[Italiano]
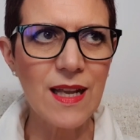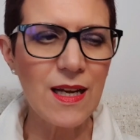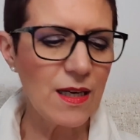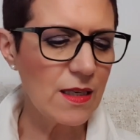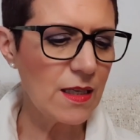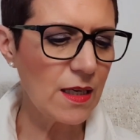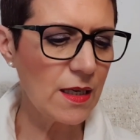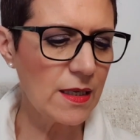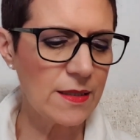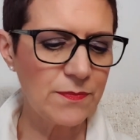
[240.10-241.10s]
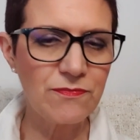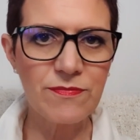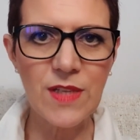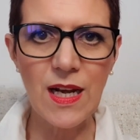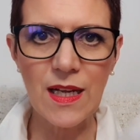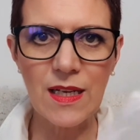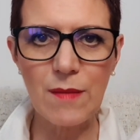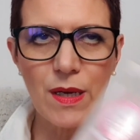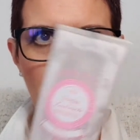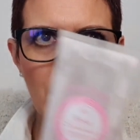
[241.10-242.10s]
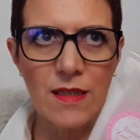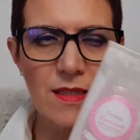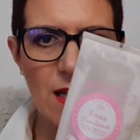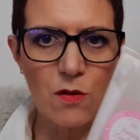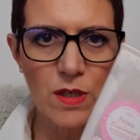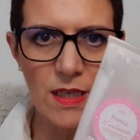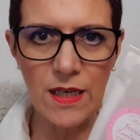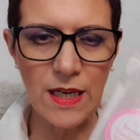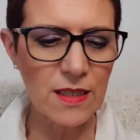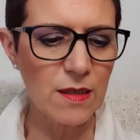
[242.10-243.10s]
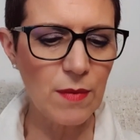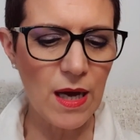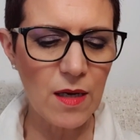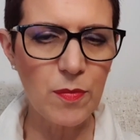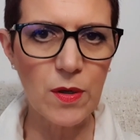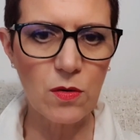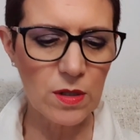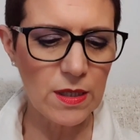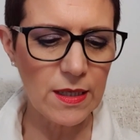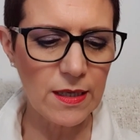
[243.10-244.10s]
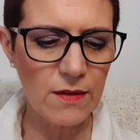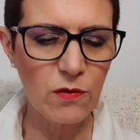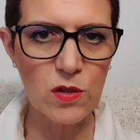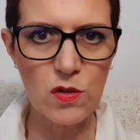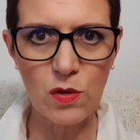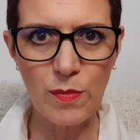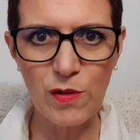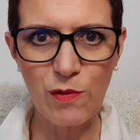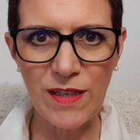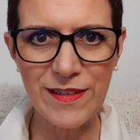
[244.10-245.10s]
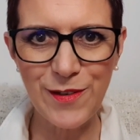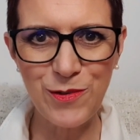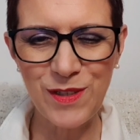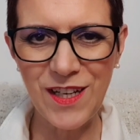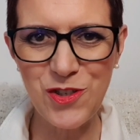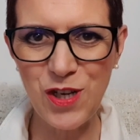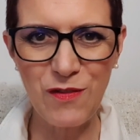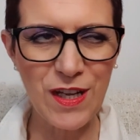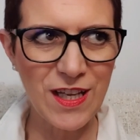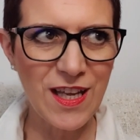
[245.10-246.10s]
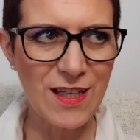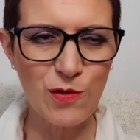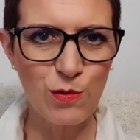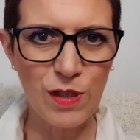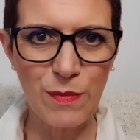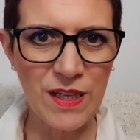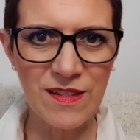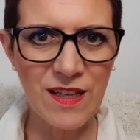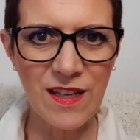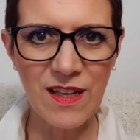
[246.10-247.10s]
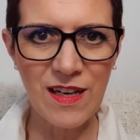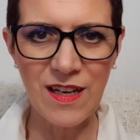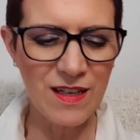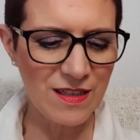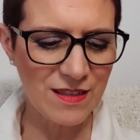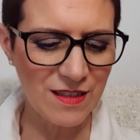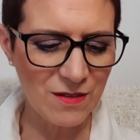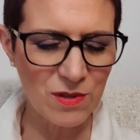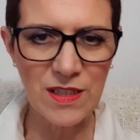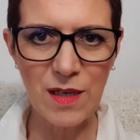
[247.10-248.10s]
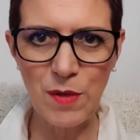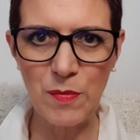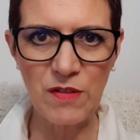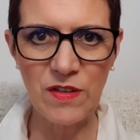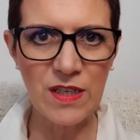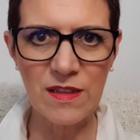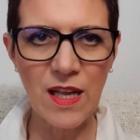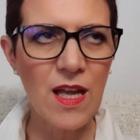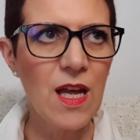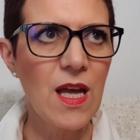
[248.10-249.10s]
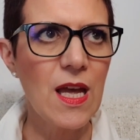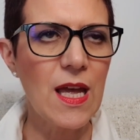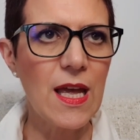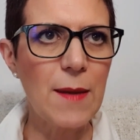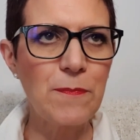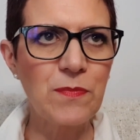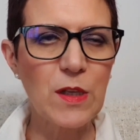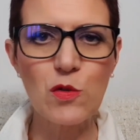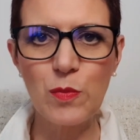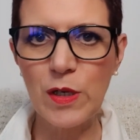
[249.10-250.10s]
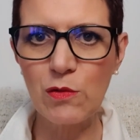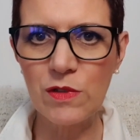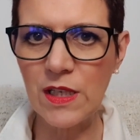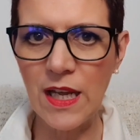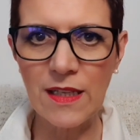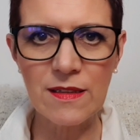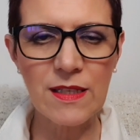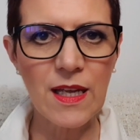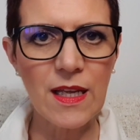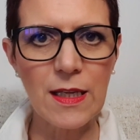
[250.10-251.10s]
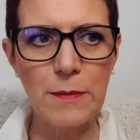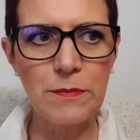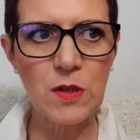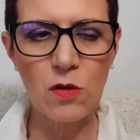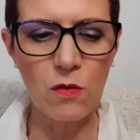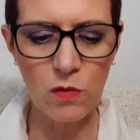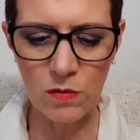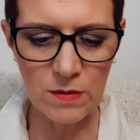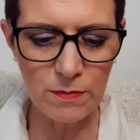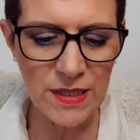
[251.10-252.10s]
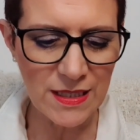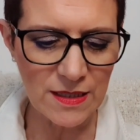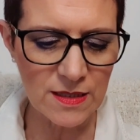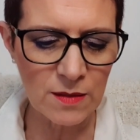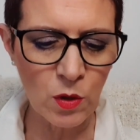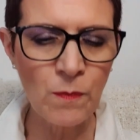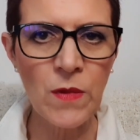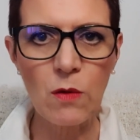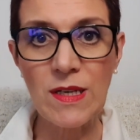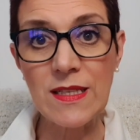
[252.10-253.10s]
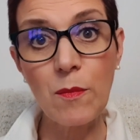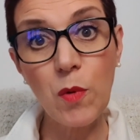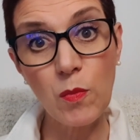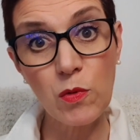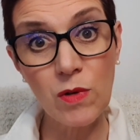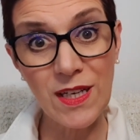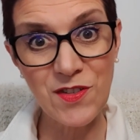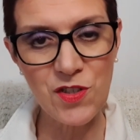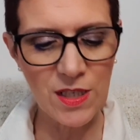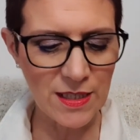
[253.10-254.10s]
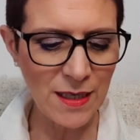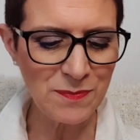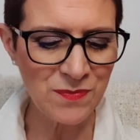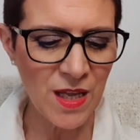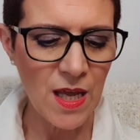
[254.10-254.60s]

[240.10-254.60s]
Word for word: del, della crema che in sé non era neanche male, però eh, forse sono abituata con la CeraVe che assolutamente è, la, è una delle mie preferite, è super nutriente e mi trovo benissimo. Questa è un po' più leggera